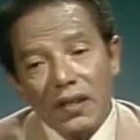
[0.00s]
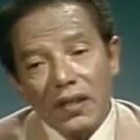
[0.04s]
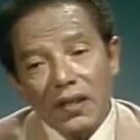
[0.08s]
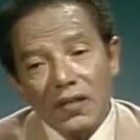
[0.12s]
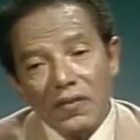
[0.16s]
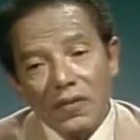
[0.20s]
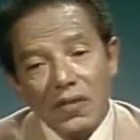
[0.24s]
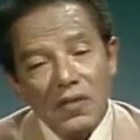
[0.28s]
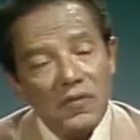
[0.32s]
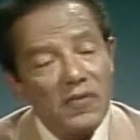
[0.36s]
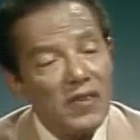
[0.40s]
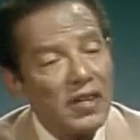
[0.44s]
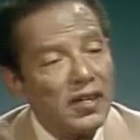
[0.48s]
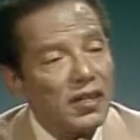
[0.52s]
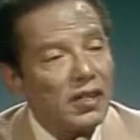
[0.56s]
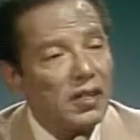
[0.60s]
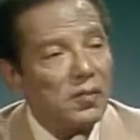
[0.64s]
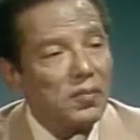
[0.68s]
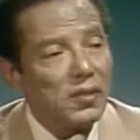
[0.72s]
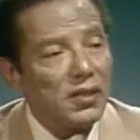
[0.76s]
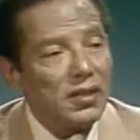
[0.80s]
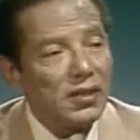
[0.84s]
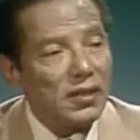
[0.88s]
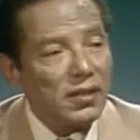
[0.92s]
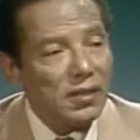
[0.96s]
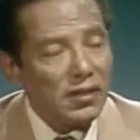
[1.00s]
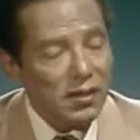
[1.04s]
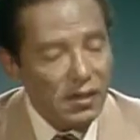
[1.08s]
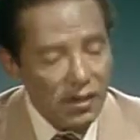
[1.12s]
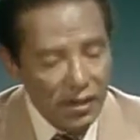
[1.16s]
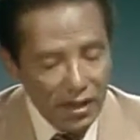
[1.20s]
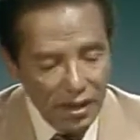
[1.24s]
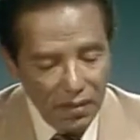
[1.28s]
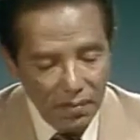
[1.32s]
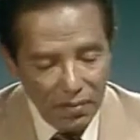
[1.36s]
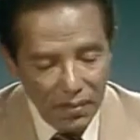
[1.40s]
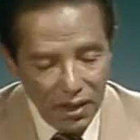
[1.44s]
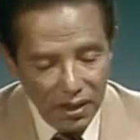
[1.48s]
في فرق بين
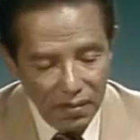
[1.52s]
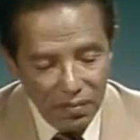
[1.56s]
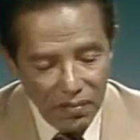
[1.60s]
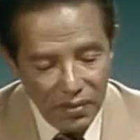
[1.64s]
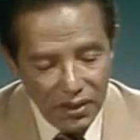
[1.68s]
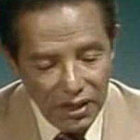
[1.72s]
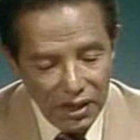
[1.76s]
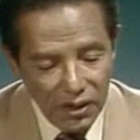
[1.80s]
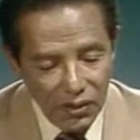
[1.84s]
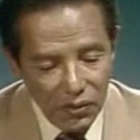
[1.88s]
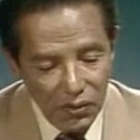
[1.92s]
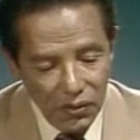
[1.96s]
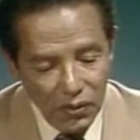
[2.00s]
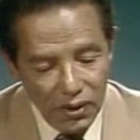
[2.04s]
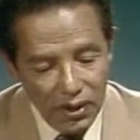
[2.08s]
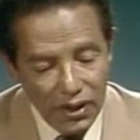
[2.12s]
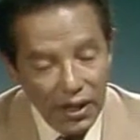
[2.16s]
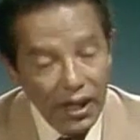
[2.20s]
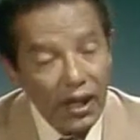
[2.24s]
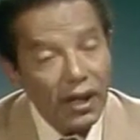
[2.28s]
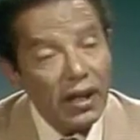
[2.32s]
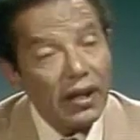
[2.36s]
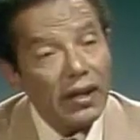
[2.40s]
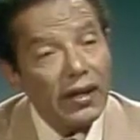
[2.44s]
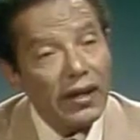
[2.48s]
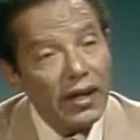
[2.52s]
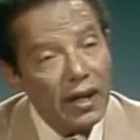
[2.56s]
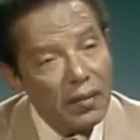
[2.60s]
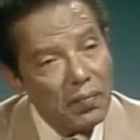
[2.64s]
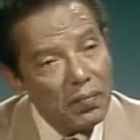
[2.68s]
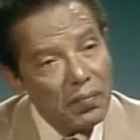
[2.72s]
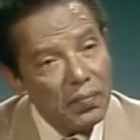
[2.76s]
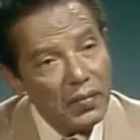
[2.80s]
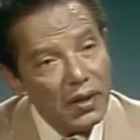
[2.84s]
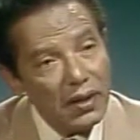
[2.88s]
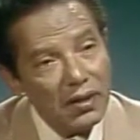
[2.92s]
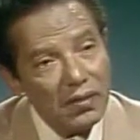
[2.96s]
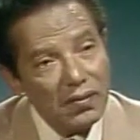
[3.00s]
لما ربنا يقول
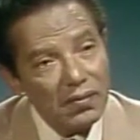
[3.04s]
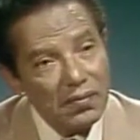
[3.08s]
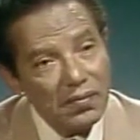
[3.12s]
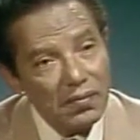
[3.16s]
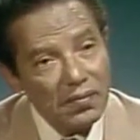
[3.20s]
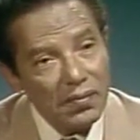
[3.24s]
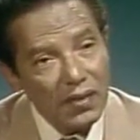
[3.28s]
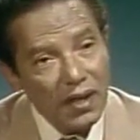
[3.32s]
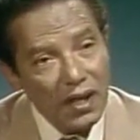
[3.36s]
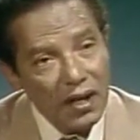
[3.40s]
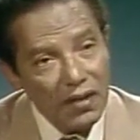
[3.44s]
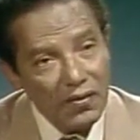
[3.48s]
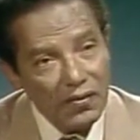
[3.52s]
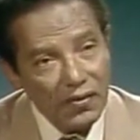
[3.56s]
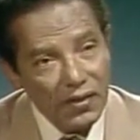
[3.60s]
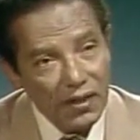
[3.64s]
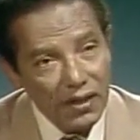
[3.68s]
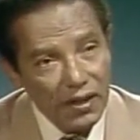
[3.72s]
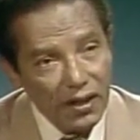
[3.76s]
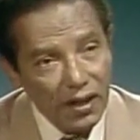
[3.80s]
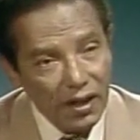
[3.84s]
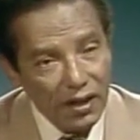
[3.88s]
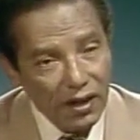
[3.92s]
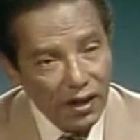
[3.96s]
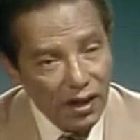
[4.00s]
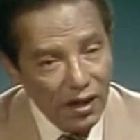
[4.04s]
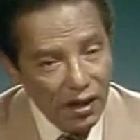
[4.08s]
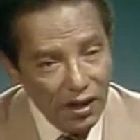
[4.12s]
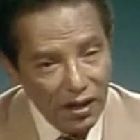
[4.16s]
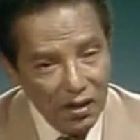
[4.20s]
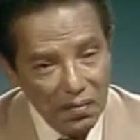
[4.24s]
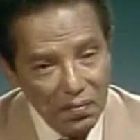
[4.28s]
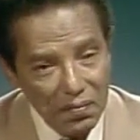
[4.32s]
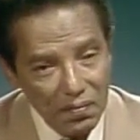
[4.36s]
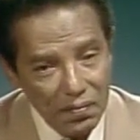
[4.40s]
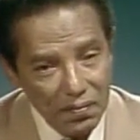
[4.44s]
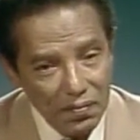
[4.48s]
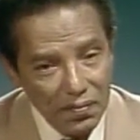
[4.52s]
يعلم ما في
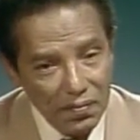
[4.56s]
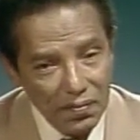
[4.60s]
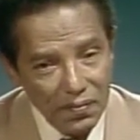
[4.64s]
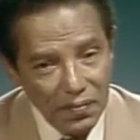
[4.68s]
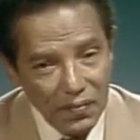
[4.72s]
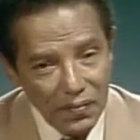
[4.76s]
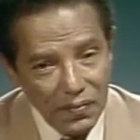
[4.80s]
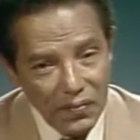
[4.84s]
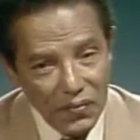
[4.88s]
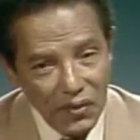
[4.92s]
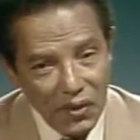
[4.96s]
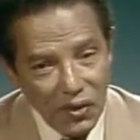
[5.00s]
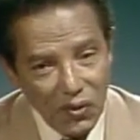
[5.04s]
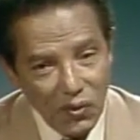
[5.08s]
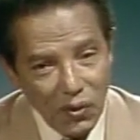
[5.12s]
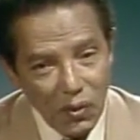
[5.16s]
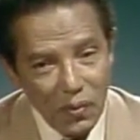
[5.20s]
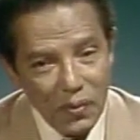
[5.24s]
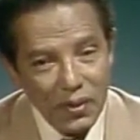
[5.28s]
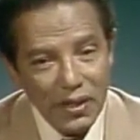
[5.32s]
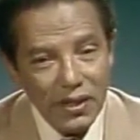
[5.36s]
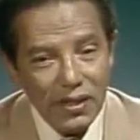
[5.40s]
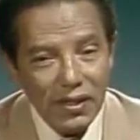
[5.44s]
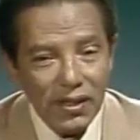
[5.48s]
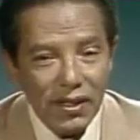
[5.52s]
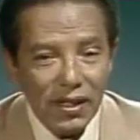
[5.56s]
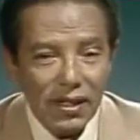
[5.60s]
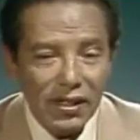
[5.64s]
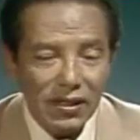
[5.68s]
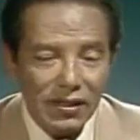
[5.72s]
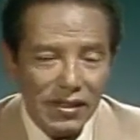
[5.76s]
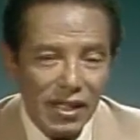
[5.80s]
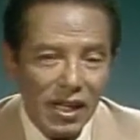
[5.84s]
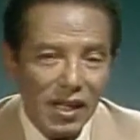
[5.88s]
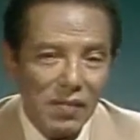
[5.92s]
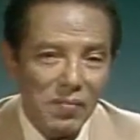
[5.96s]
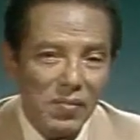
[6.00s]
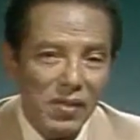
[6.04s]
الارحام وبين
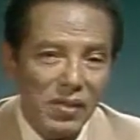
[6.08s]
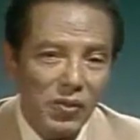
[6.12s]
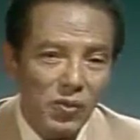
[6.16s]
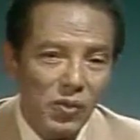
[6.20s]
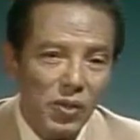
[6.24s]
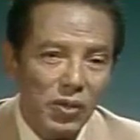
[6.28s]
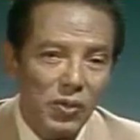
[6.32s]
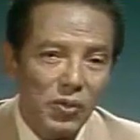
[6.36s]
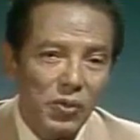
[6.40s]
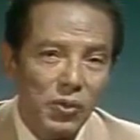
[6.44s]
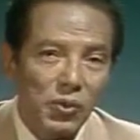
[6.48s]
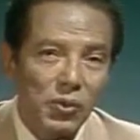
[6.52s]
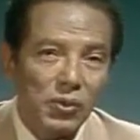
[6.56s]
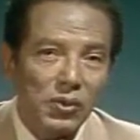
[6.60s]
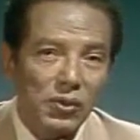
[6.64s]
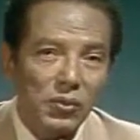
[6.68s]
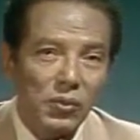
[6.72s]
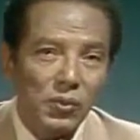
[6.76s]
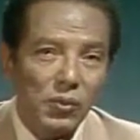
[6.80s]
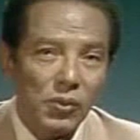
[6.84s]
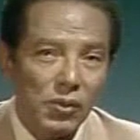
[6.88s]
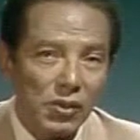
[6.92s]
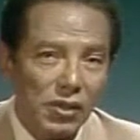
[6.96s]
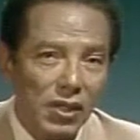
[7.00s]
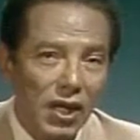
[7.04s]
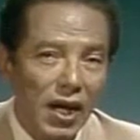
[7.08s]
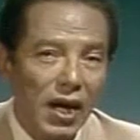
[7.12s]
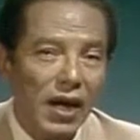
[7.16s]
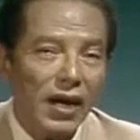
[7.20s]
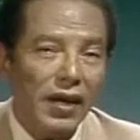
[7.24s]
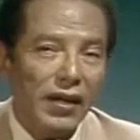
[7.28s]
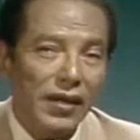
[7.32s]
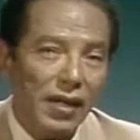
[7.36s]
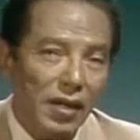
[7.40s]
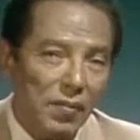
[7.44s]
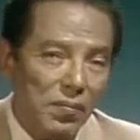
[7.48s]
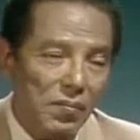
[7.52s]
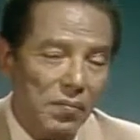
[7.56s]
احنا لما نقول الدكتور
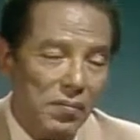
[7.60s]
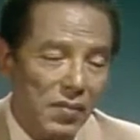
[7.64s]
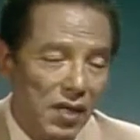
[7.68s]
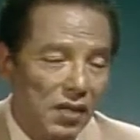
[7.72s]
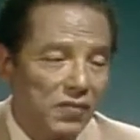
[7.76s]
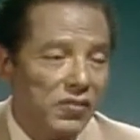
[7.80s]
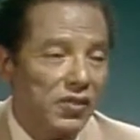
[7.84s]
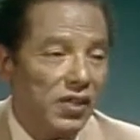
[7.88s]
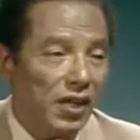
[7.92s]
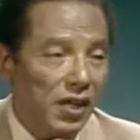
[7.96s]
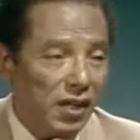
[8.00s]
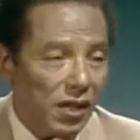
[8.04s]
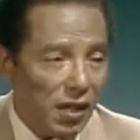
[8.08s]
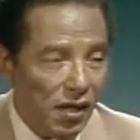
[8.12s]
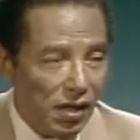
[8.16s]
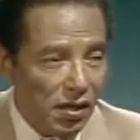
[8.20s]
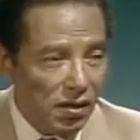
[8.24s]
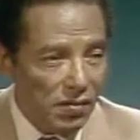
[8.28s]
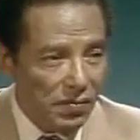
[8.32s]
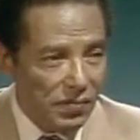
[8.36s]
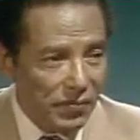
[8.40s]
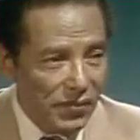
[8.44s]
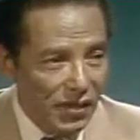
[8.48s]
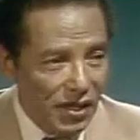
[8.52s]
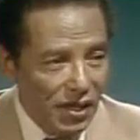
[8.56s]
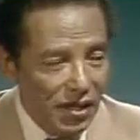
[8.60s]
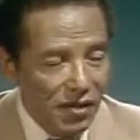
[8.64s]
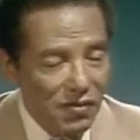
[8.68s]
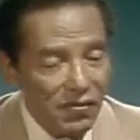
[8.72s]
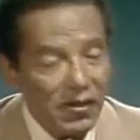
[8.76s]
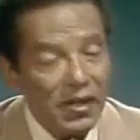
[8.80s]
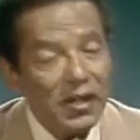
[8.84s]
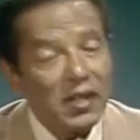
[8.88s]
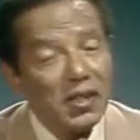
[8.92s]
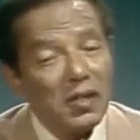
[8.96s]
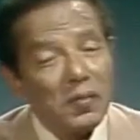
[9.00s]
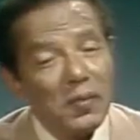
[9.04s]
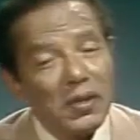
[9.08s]
يعلم ما في الارحام
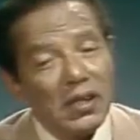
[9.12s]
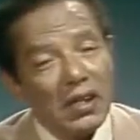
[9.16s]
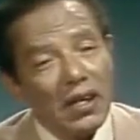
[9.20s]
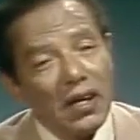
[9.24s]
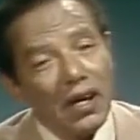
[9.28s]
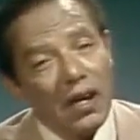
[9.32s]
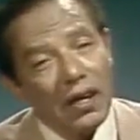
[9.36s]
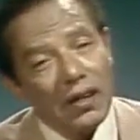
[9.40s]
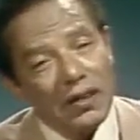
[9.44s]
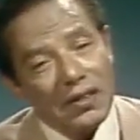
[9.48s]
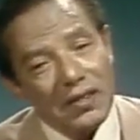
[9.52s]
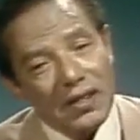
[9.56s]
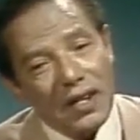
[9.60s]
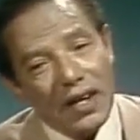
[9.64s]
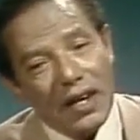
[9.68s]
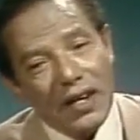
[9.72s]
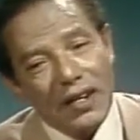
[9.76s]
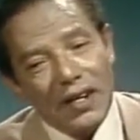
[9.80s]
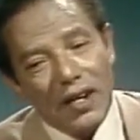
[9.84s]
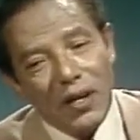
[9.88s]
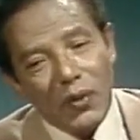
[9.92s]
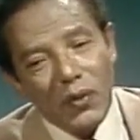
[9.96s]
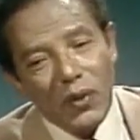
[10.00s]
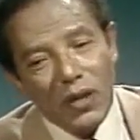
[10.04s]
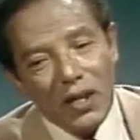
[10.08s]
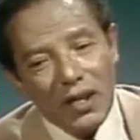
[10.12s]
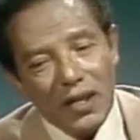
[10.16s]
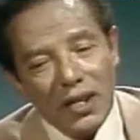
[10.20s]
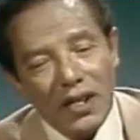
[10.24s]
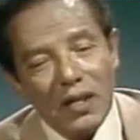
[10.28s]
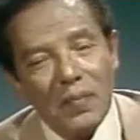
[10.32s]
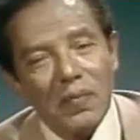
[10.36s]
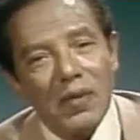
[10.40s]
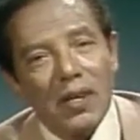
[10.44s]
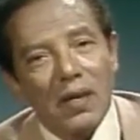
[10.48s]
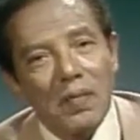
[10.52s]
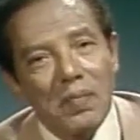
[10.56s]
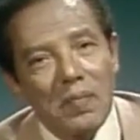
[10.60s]
فرق كبير خالص لان اولا
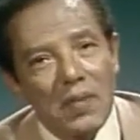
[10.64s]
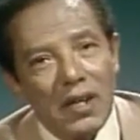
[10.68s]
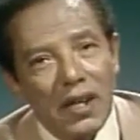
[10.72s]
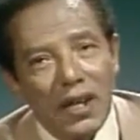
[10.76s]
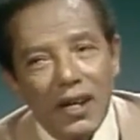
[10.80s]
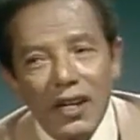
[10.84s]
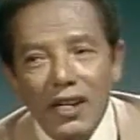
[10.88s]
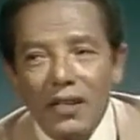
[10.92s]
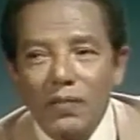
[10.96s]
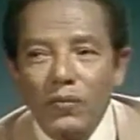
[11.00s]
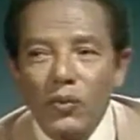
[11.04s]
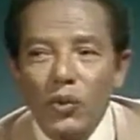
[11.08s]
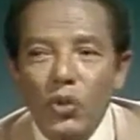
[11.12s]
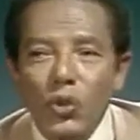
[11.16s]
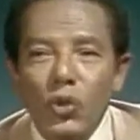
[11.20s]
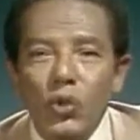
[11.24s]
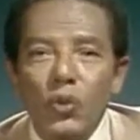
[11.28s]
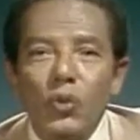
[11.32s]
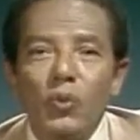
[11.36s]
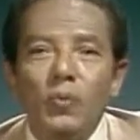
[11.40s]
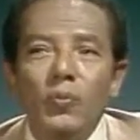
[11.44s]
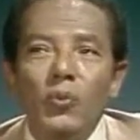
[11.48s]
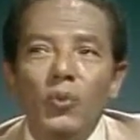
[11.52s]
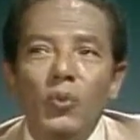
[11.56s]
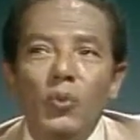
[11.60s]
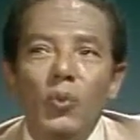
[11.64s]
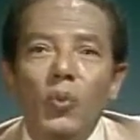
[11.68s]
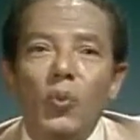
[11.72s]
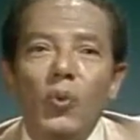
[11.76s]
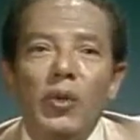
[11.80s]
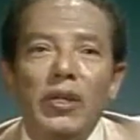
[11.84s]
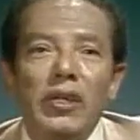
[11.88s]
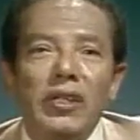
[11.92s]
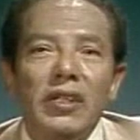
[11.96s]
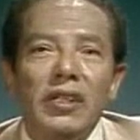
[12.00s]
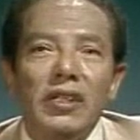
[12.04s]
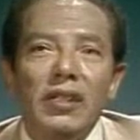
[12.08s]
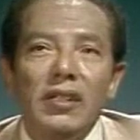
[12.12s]
علم ربنا علم
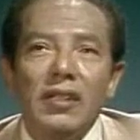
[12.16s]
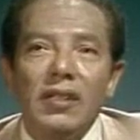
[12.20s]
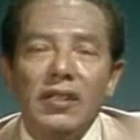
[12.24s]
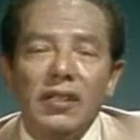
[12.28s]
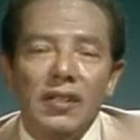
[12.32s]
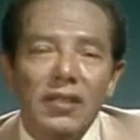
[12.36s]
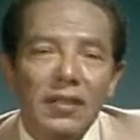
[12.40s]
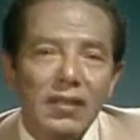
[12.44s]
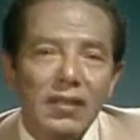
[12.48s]
شمولي